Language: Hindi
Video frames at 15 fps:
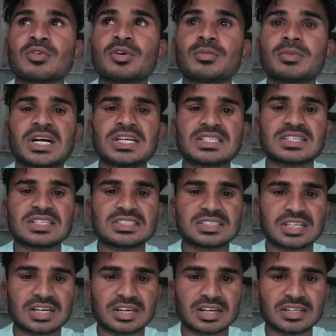और बाई
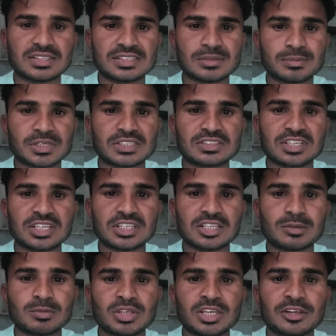चांस टकराने से बच गई
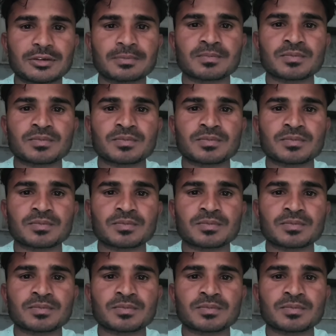तभी